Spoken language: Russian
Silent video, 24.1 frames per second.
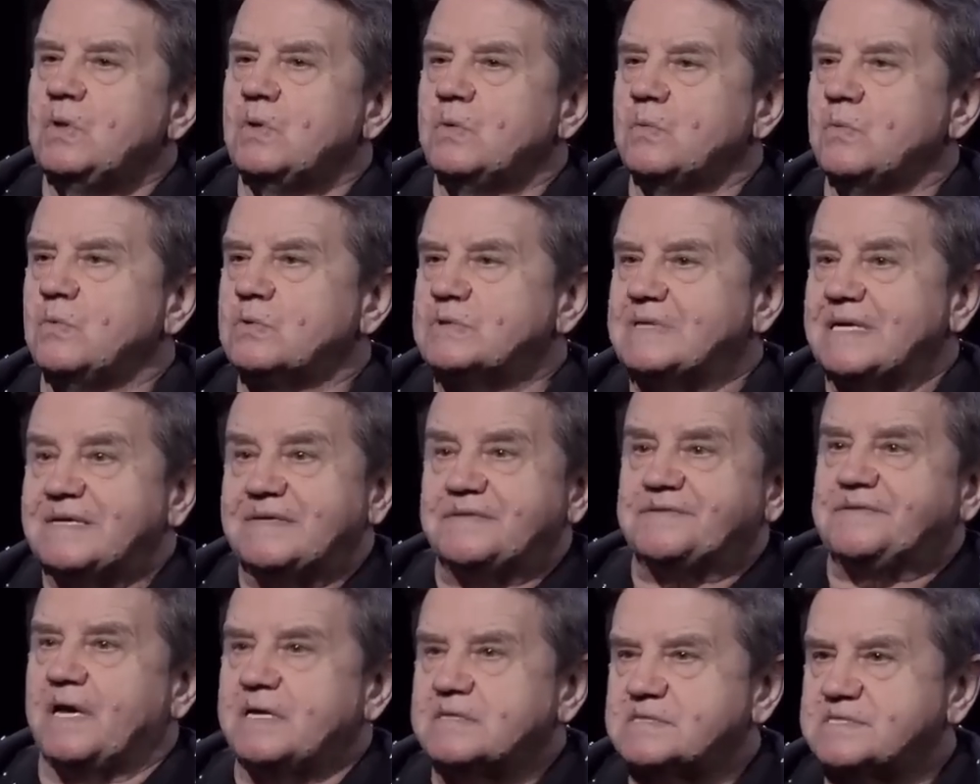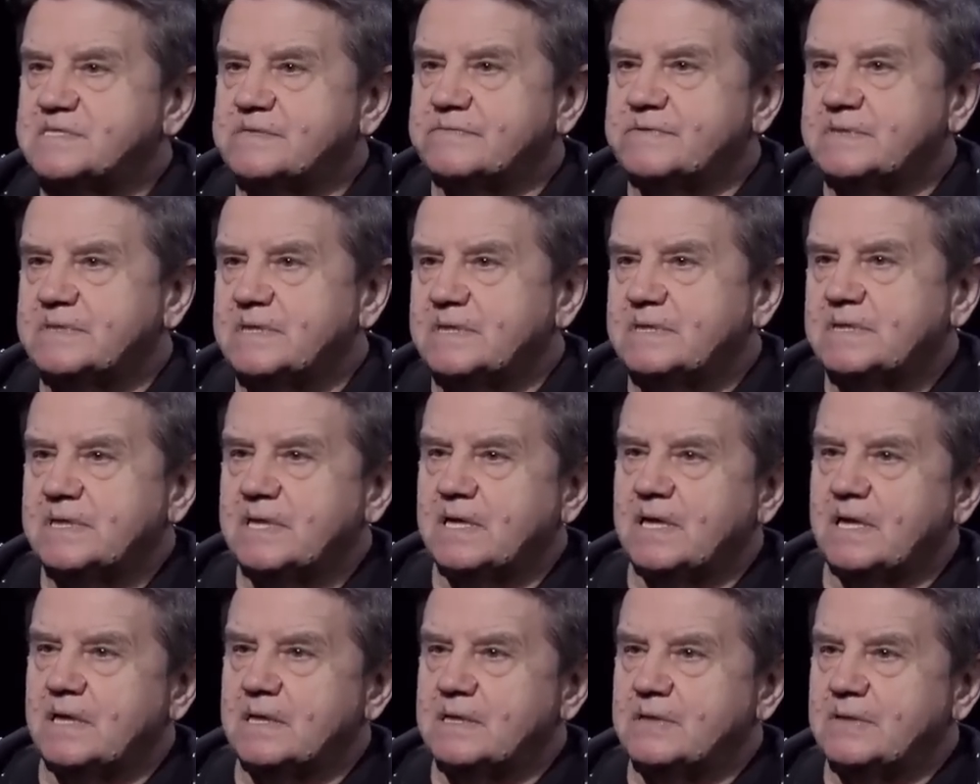Вот. Для китайцев она
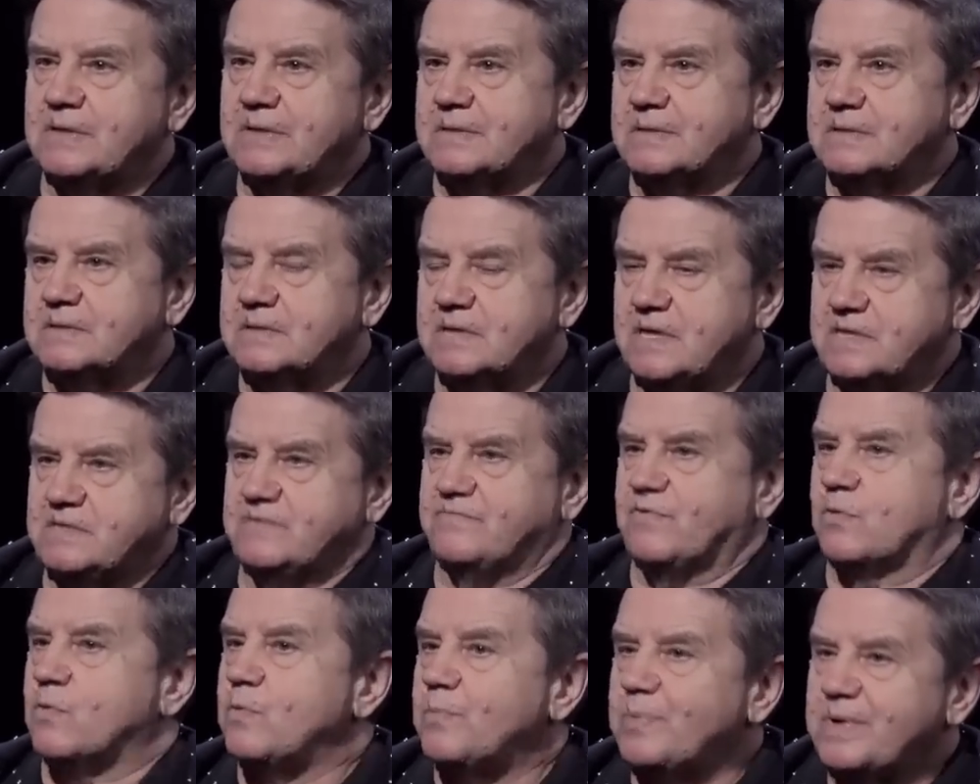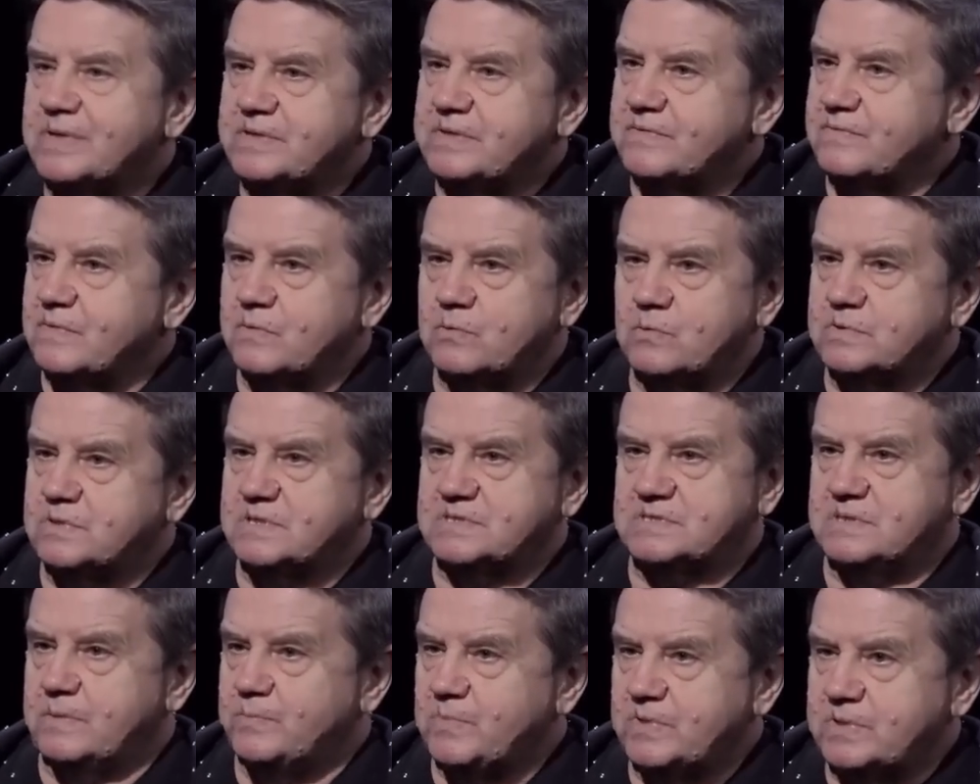локальная, для Европы она в какой-то
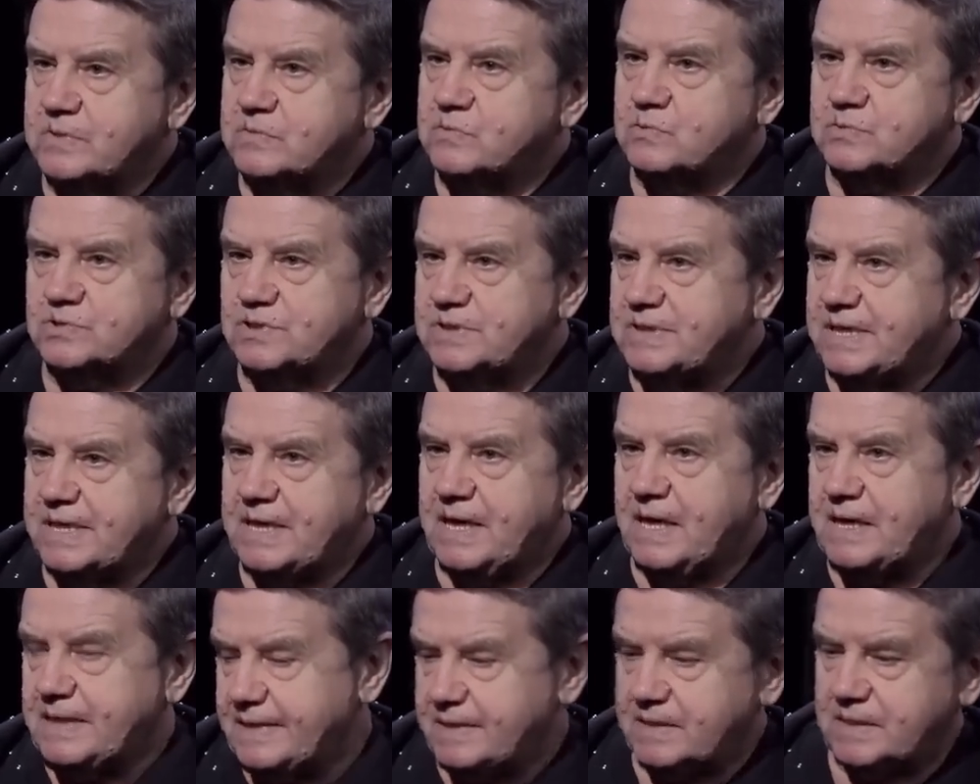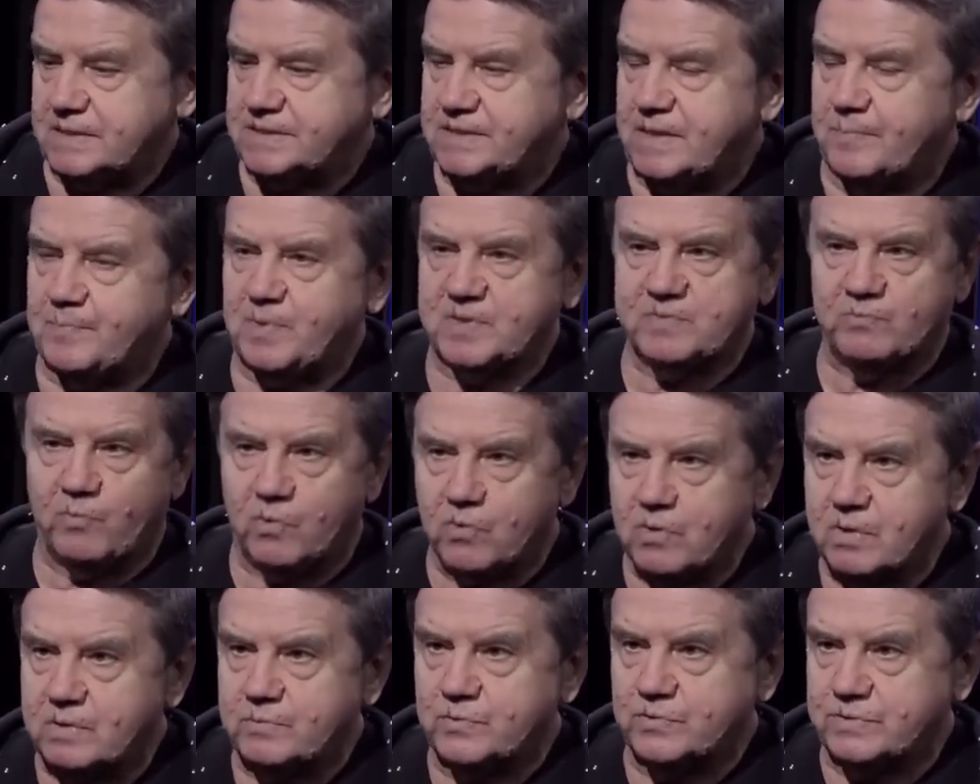степени тоже локальная, хотя под
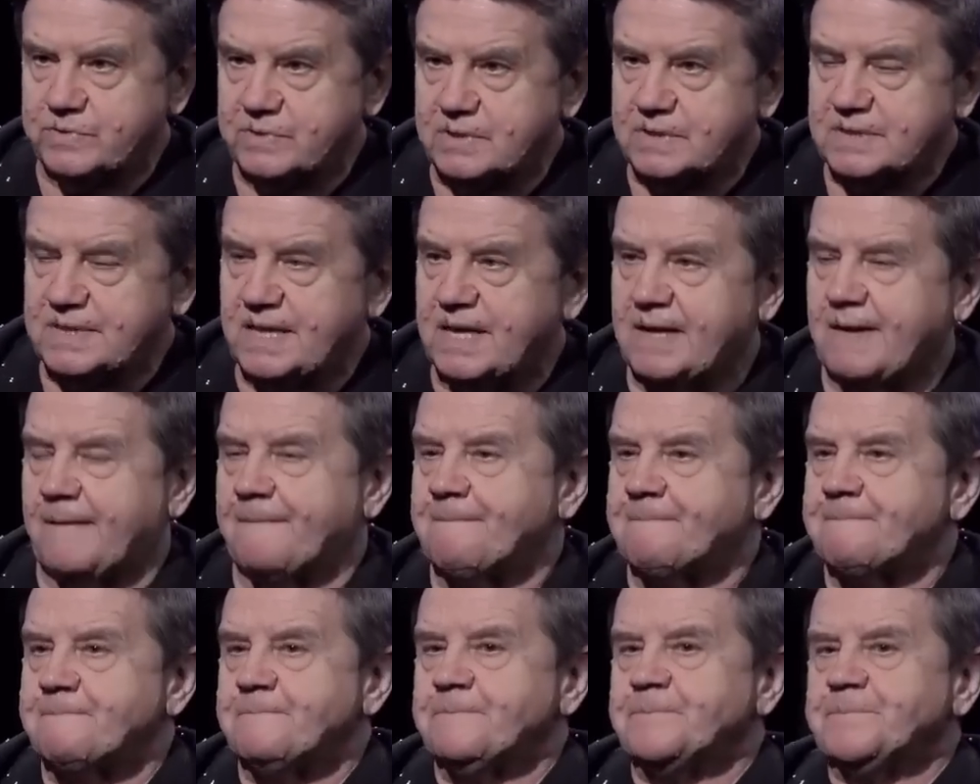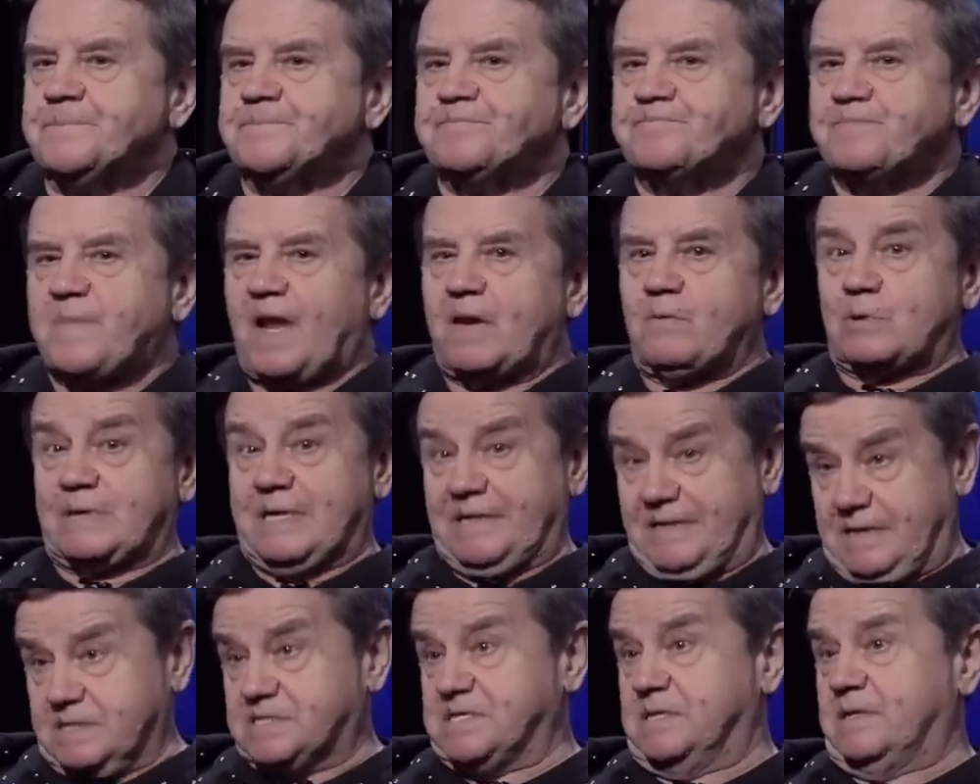боком у них. Да? Вот. Для
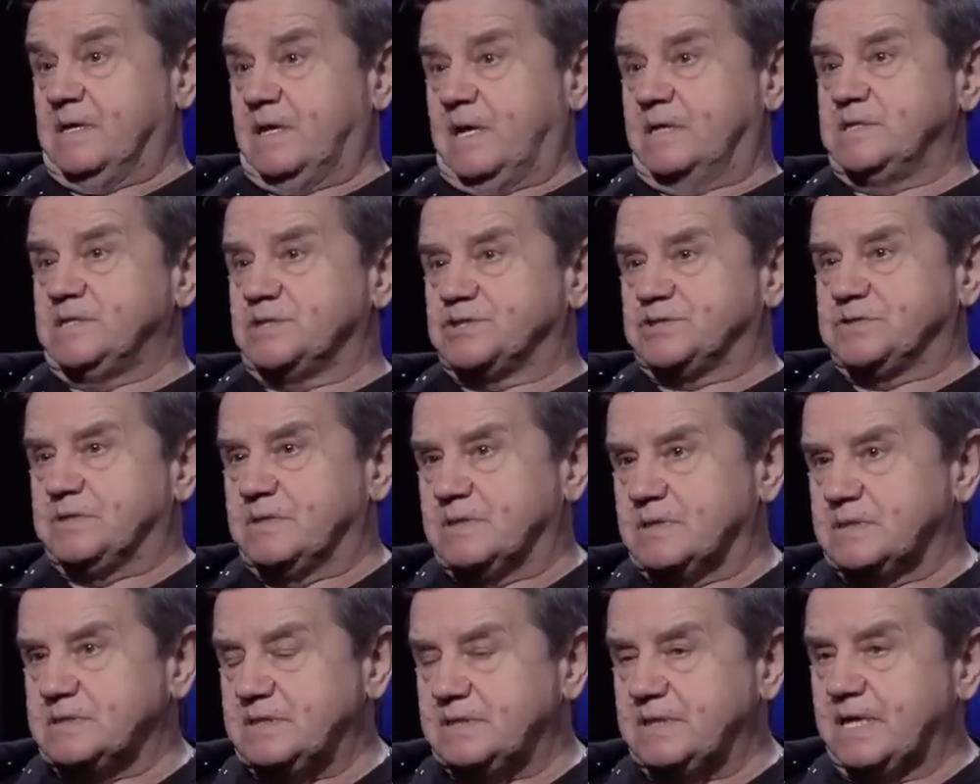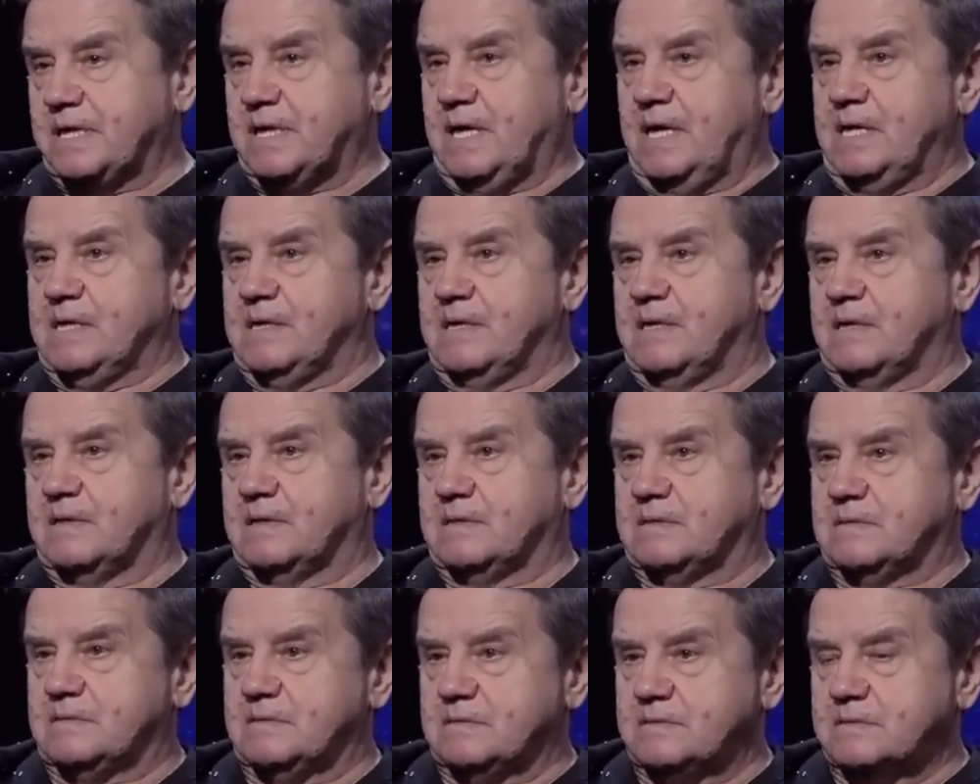нас она, конечно, не
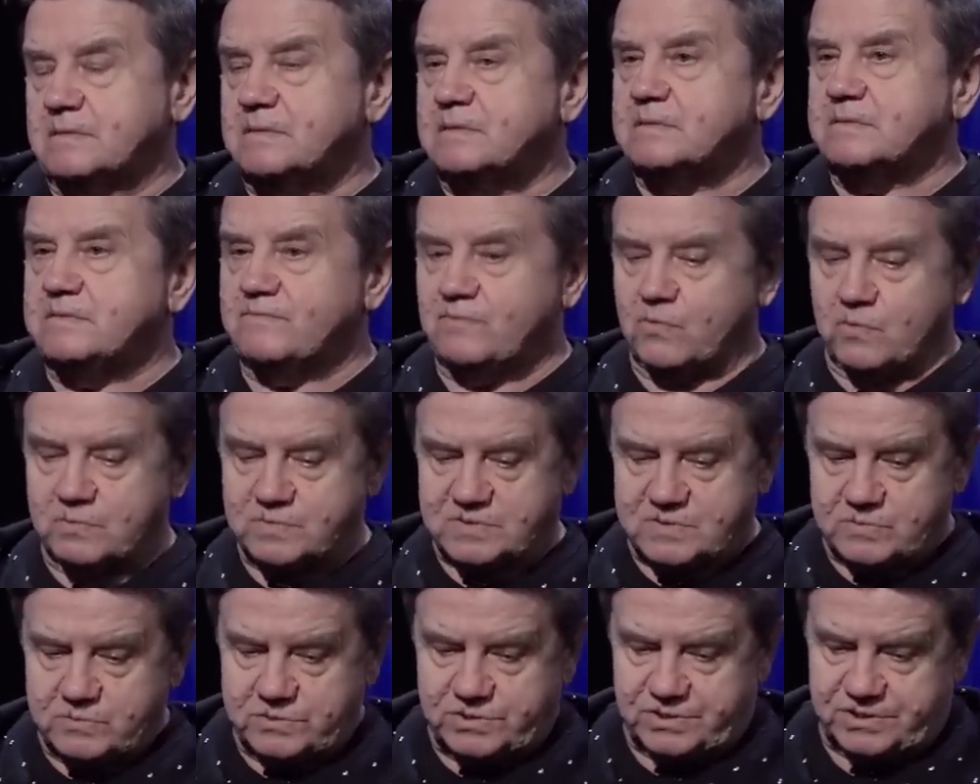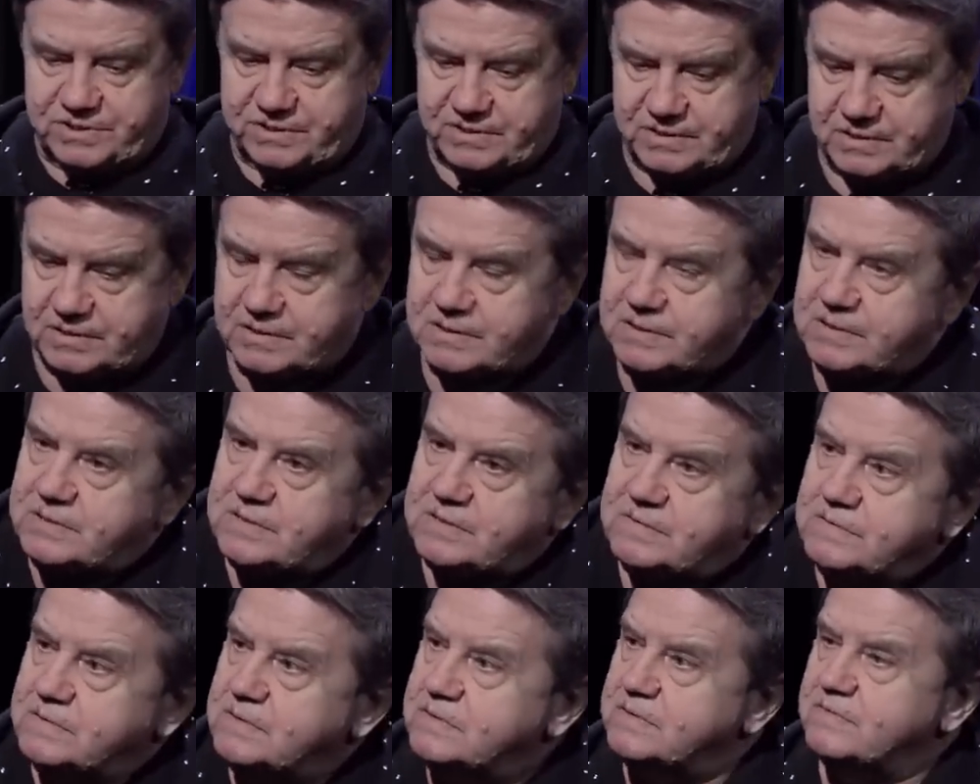локальная, э, ни в коем
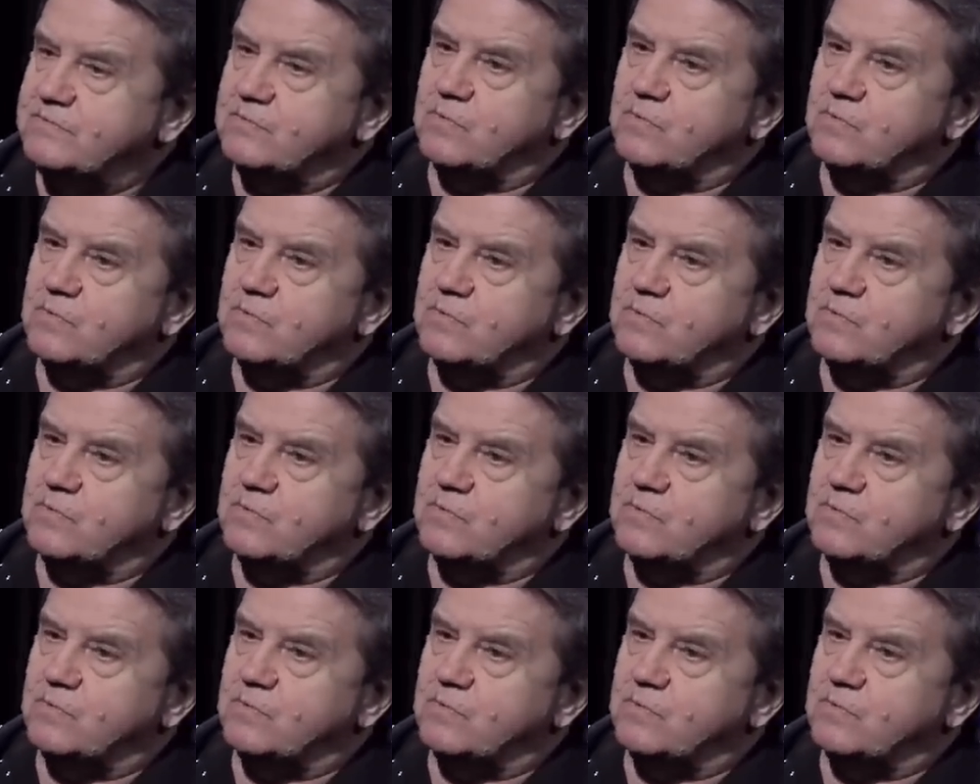случае, ни в